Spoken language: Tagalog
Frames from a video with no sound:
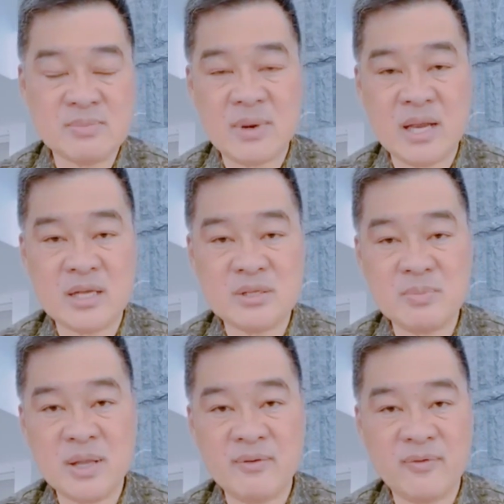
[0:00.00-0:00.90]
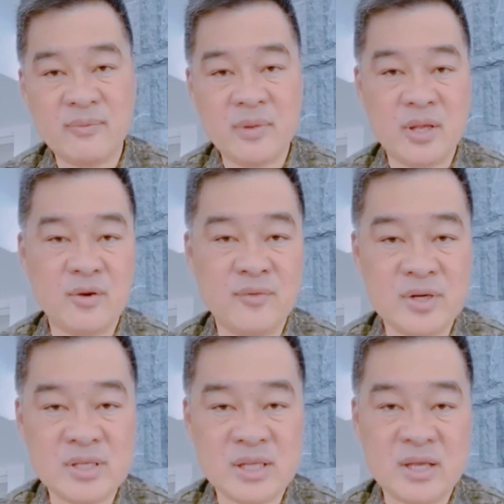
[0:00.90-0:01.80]
Management from the
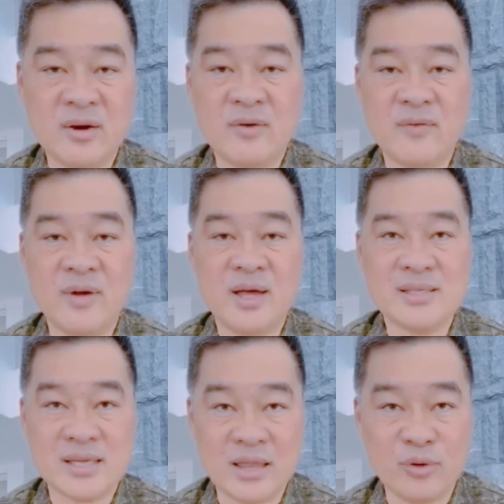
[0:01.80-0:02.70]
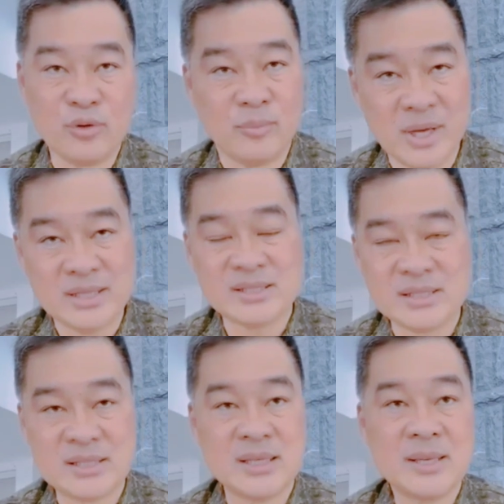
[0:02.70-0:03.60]
University of uh, Santo
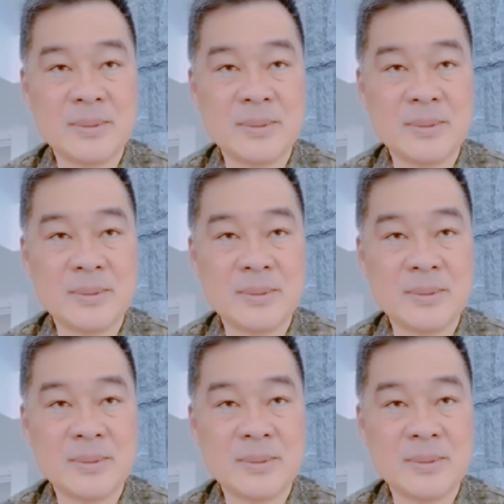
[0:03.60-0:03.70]
Tomas.